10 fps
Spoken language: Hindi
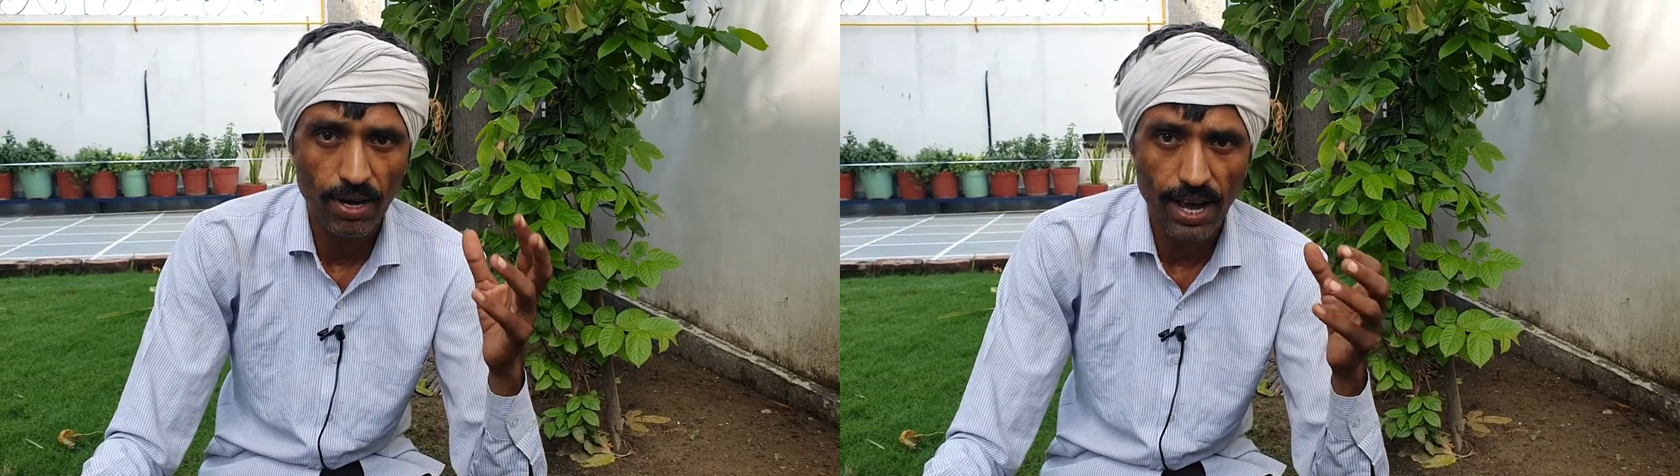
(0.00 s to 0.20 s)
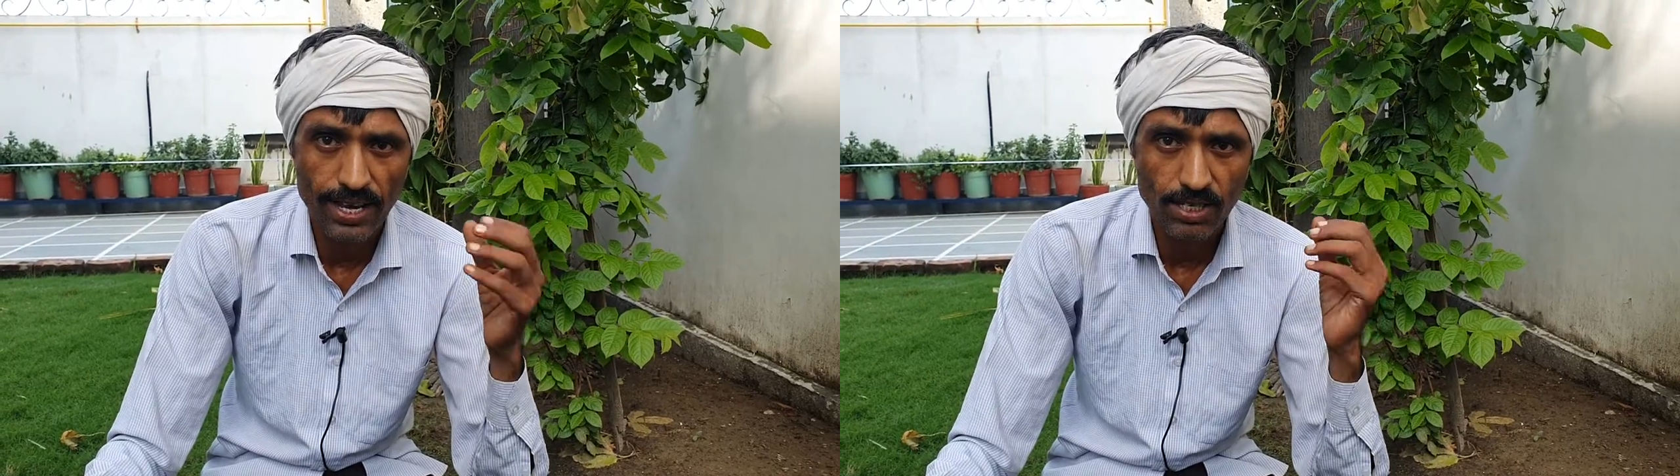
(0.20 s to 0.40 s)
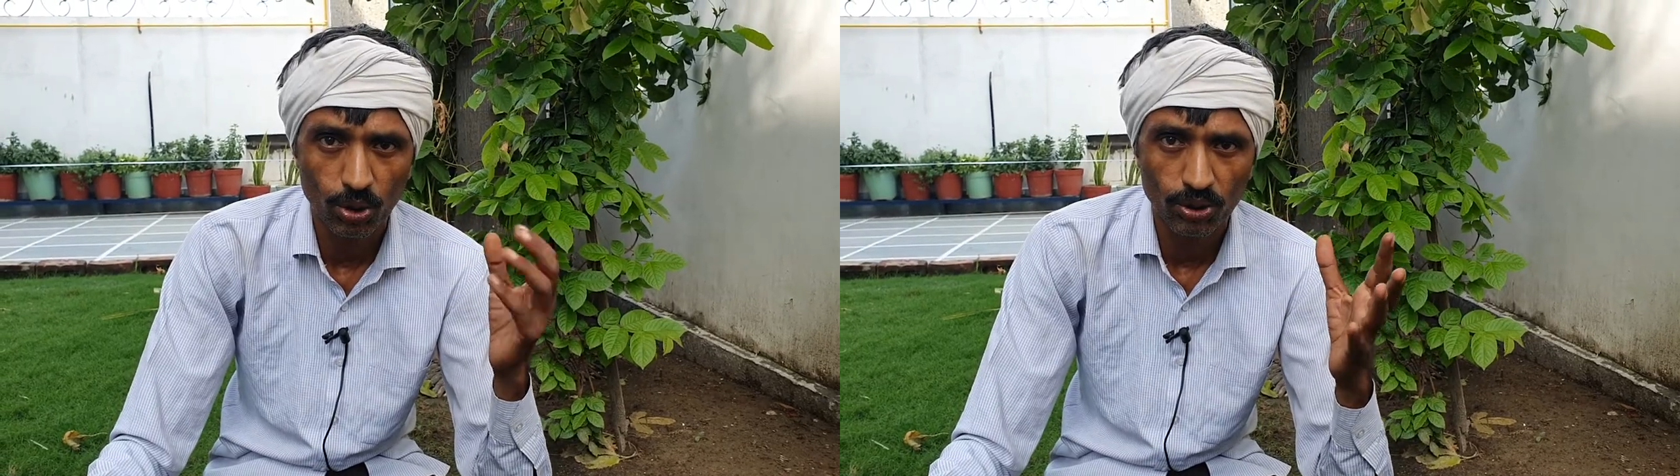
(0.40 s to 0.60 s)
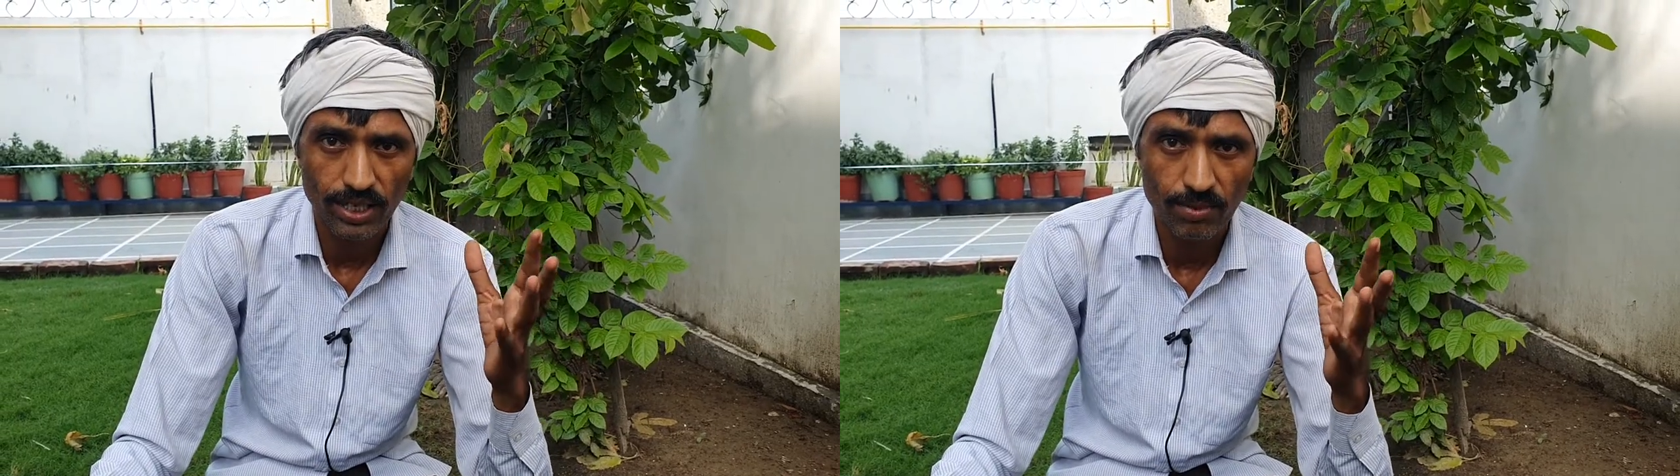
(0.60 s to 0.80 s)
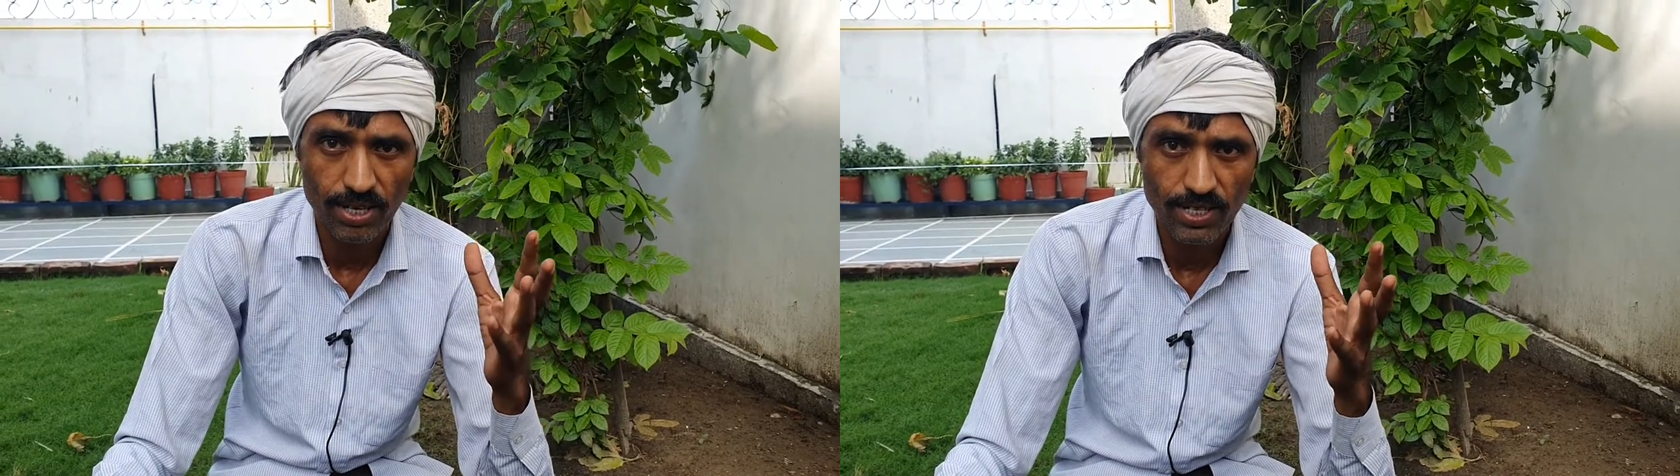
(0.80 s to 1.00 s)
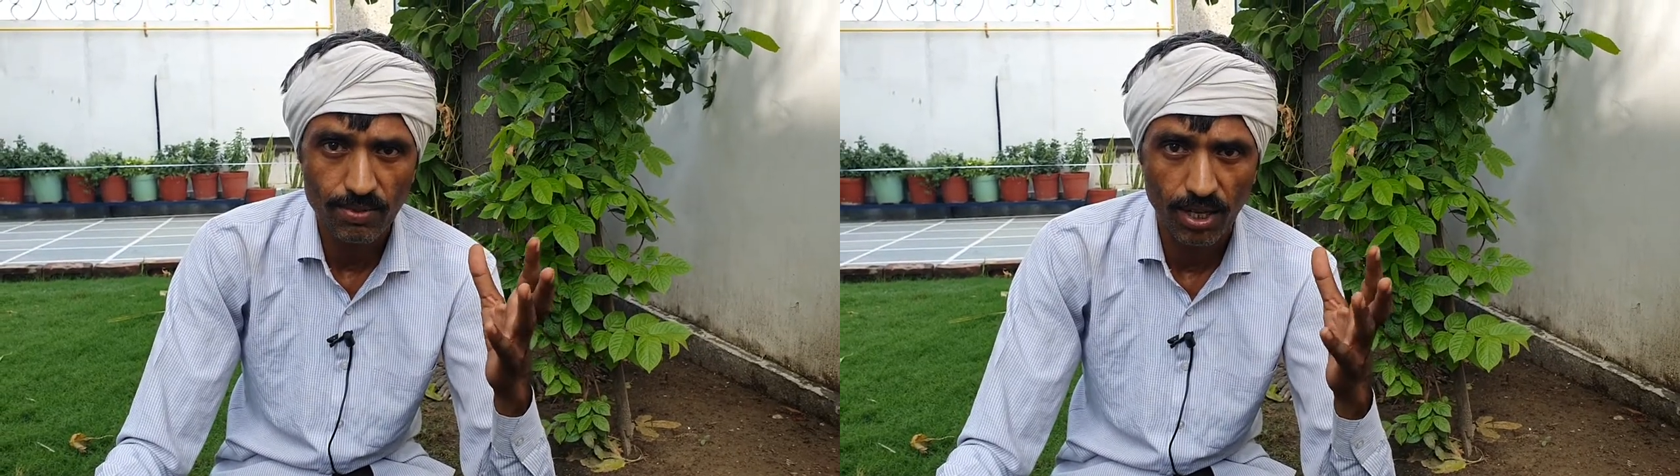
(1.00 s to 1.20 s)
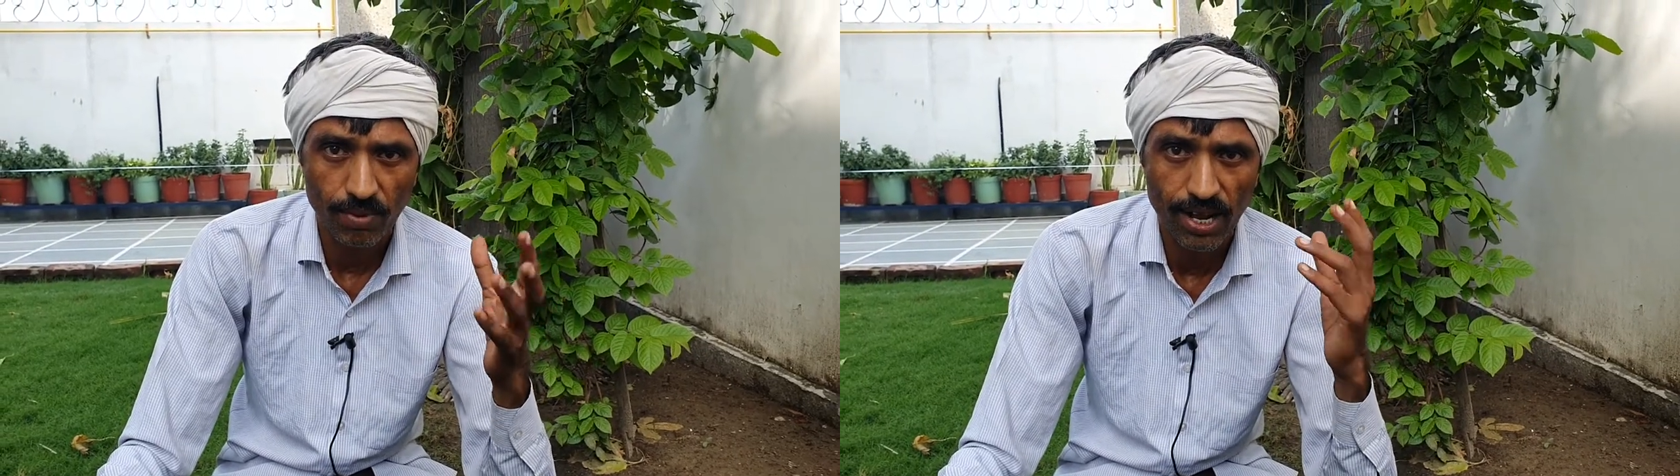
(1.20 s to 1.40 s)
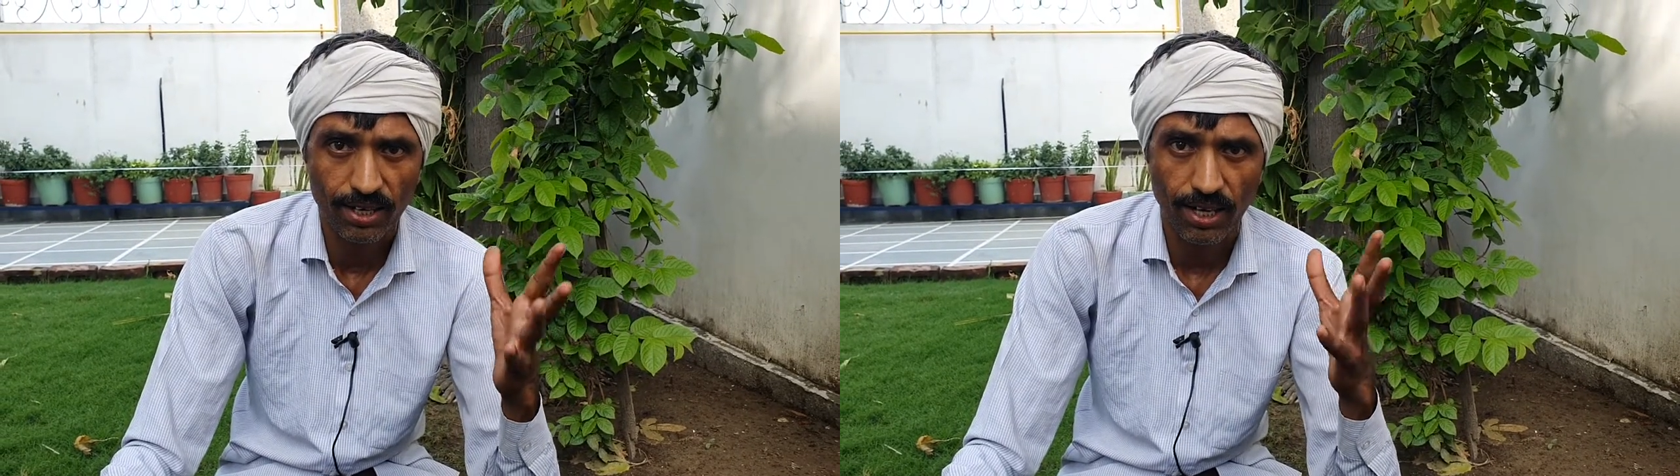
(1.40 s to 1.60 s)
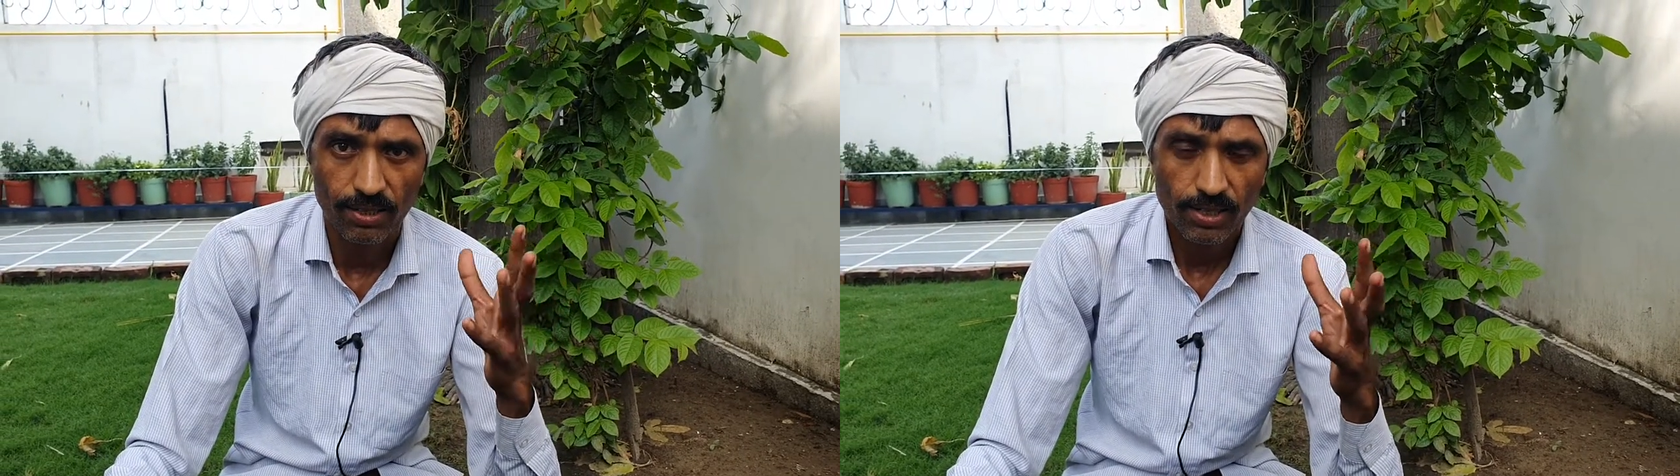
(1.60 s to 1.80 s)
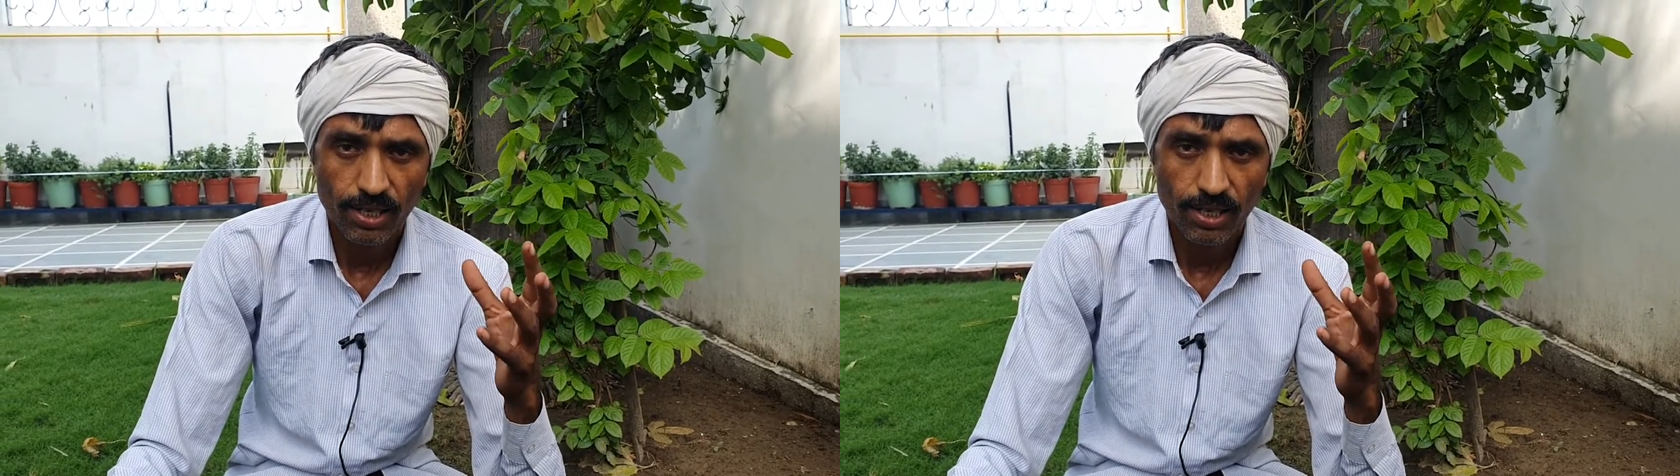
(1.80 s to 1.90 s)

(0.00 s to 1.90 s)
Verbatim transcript: ऐसा होता है कि भाई साहब कमाल का